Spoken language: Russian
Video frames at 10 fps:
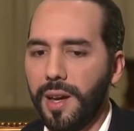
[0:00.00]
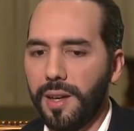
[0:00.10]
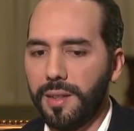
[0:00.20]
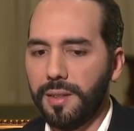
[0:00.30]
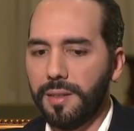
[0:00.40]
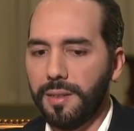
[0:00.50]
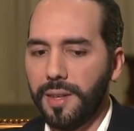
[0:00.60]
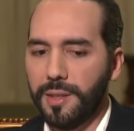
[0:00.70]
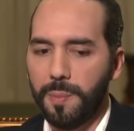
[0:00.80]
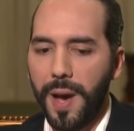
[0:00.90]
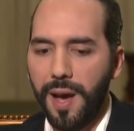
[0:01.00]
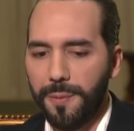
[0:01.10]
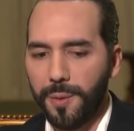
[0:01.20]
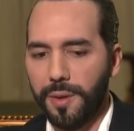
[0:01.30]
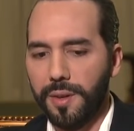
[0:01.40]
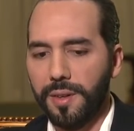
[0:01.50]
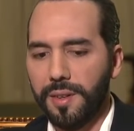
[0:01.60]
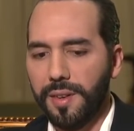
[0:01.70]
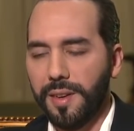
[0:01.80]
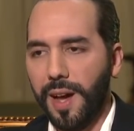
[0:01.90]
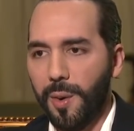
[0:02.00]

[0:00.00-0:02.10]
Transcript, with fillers: и это плохо для нашей страны,